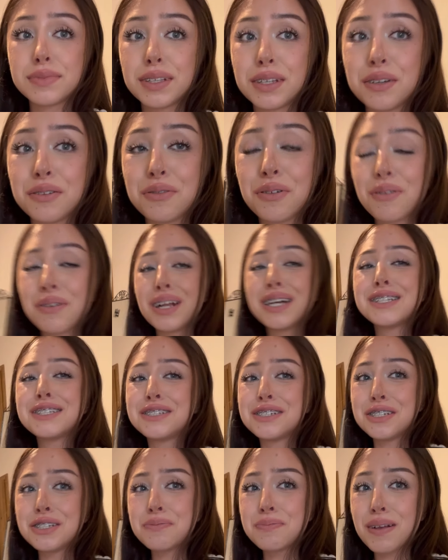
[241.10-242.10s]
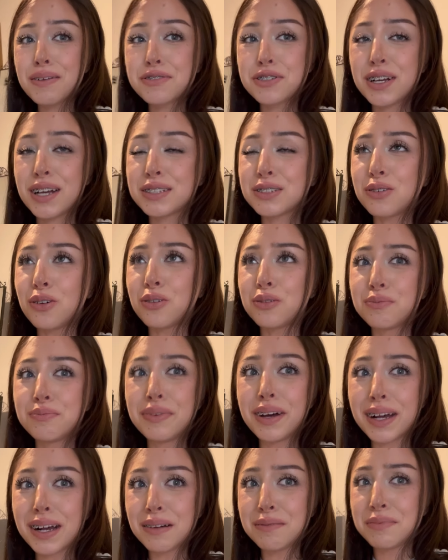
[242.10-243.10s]
I w ogóle dziś pierwszy raz od
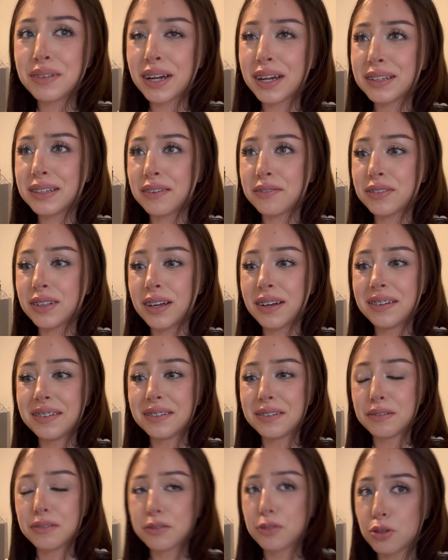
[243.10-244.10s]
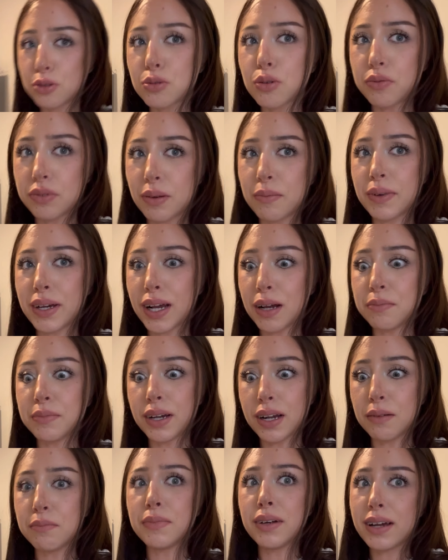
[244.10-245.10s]
mega, mega dawna, dosłownie mega,
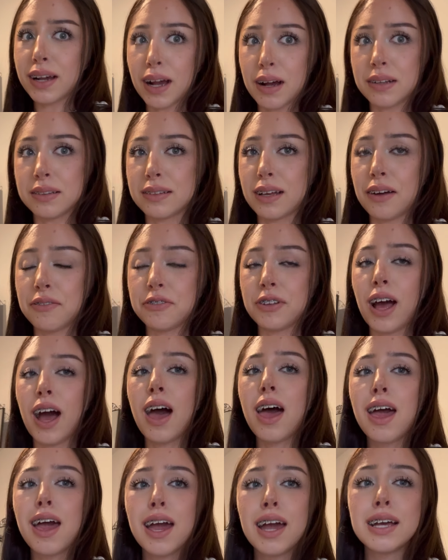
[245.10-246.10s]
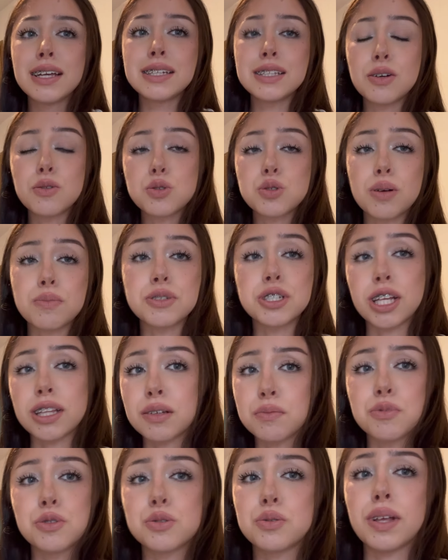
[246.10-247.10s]
mega, mega dawna nie nałożyłam
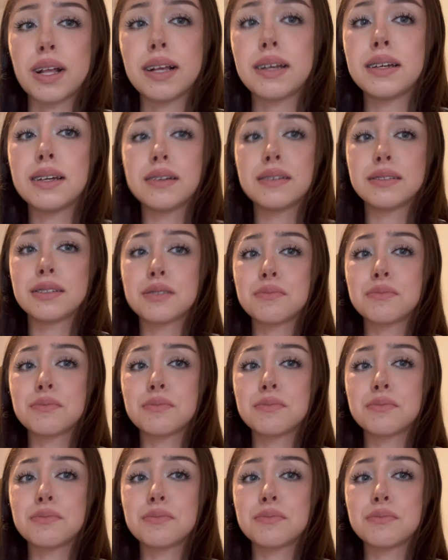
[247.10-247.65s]
żadnej biżuterii.